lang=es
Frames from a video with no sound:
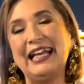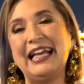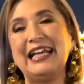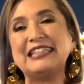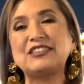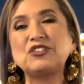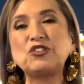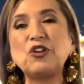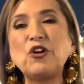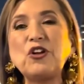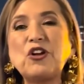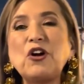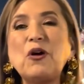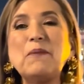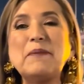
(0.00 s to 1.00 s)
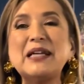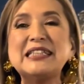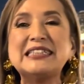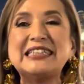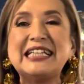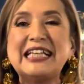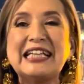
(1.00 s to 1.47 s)
Estoy
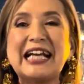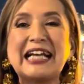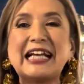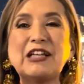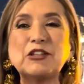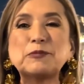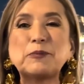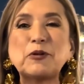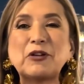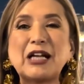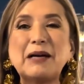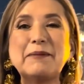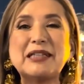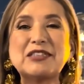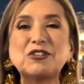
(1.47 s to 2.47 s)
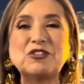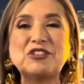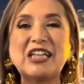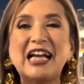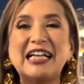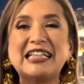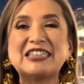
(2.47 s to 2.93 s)
convencida que los programas
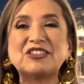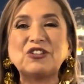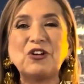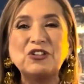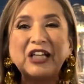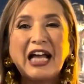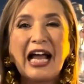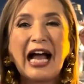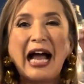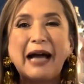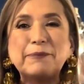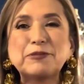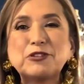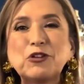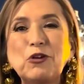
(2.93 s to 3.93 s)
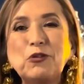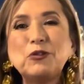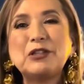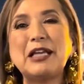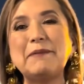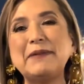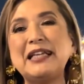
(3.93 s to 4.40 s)
sociales son
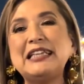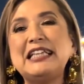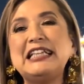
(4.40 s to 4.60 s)
absolutamente